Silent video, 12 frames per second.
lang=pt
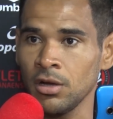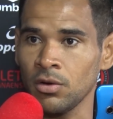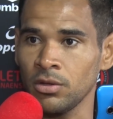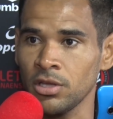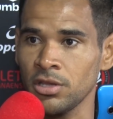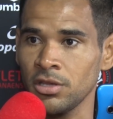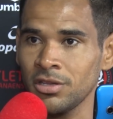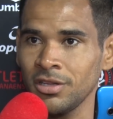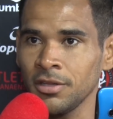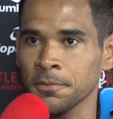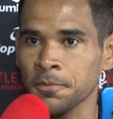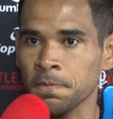Quando a
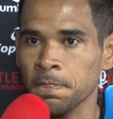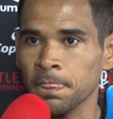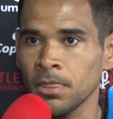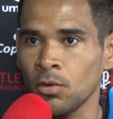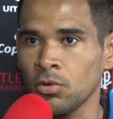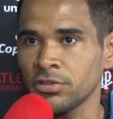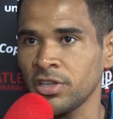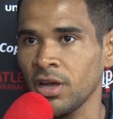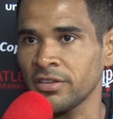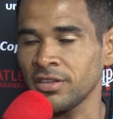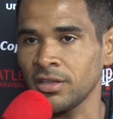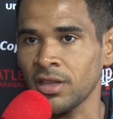gente não
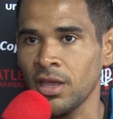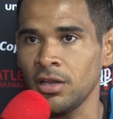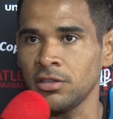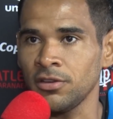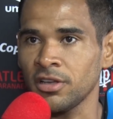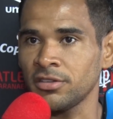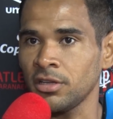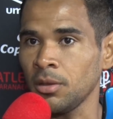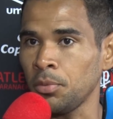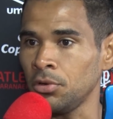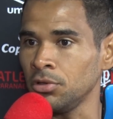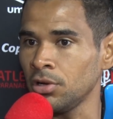consegue acertar, eles nem acerta
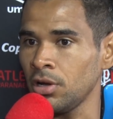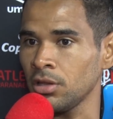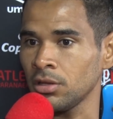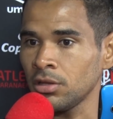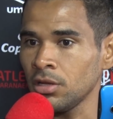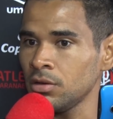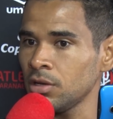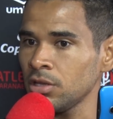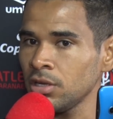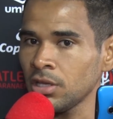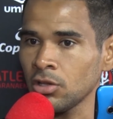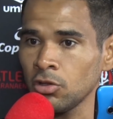por nós. Então,
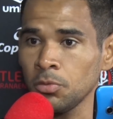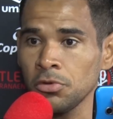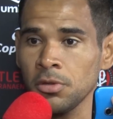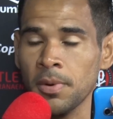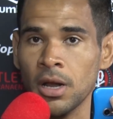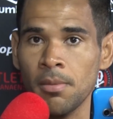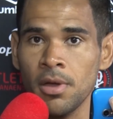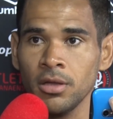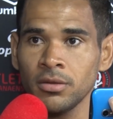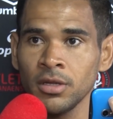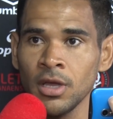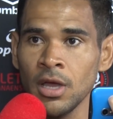acho que está todo mundo de
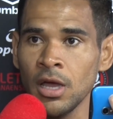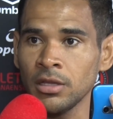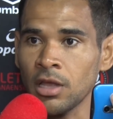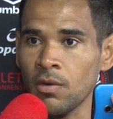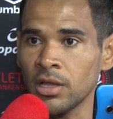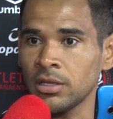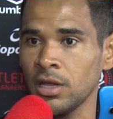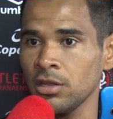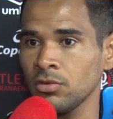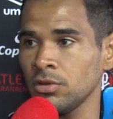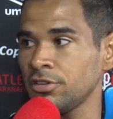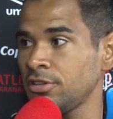parabéns. Está o
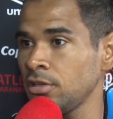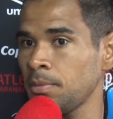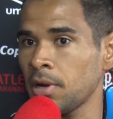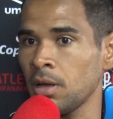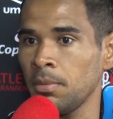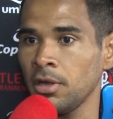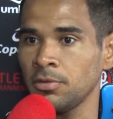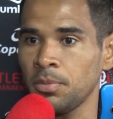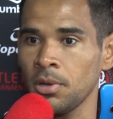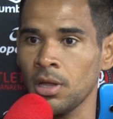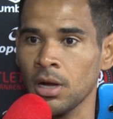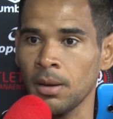Atlético em si de parabéns
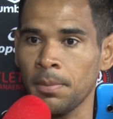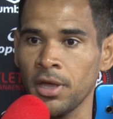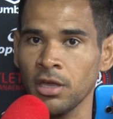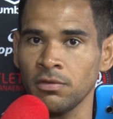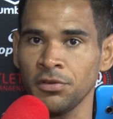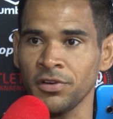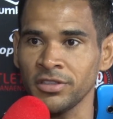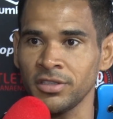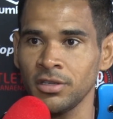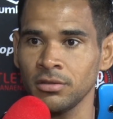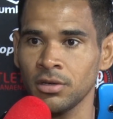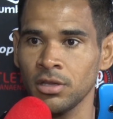pela campanha que vem
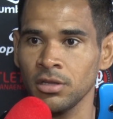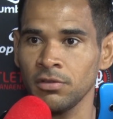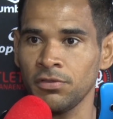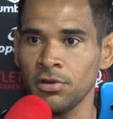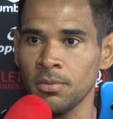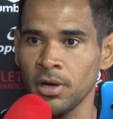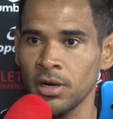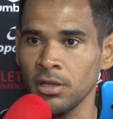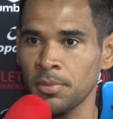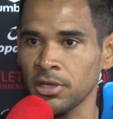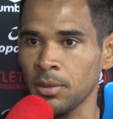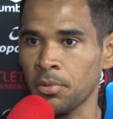fazendo. Acho que foi uma
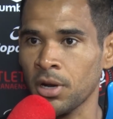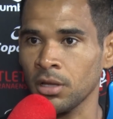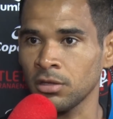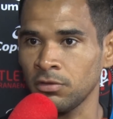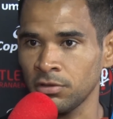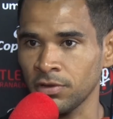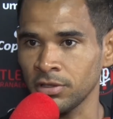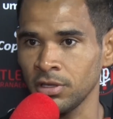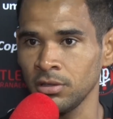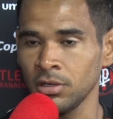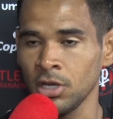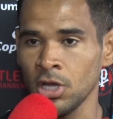grande pré-temporada que nós vem
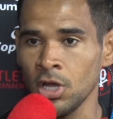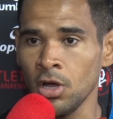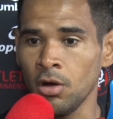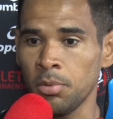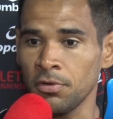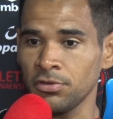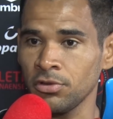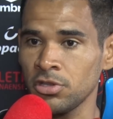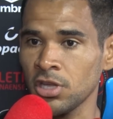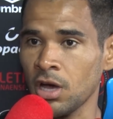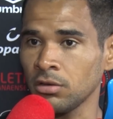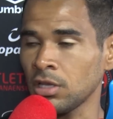fazendo. O professor
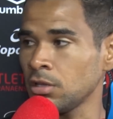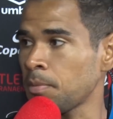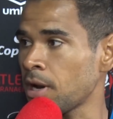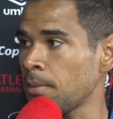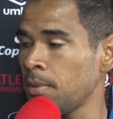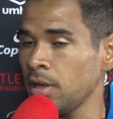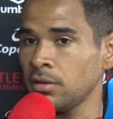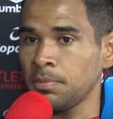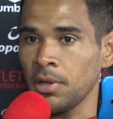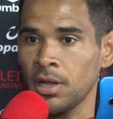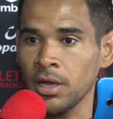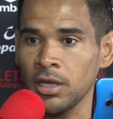Thiago está de parabéns
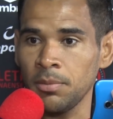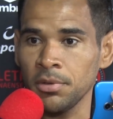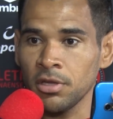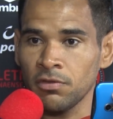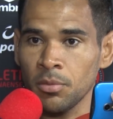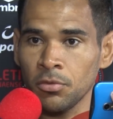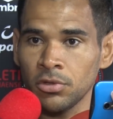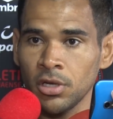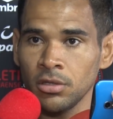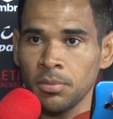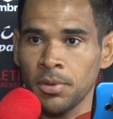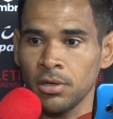pela equipe que vem
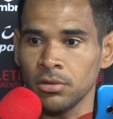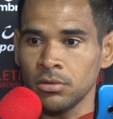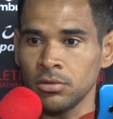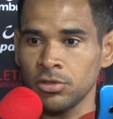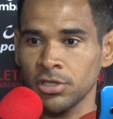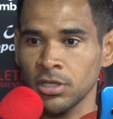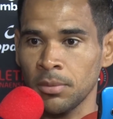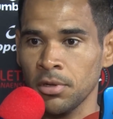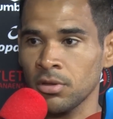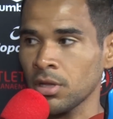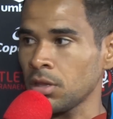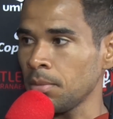montando, pelos
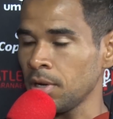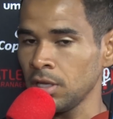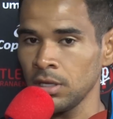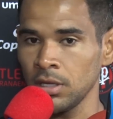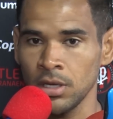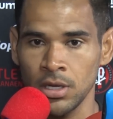treinamentos na semana.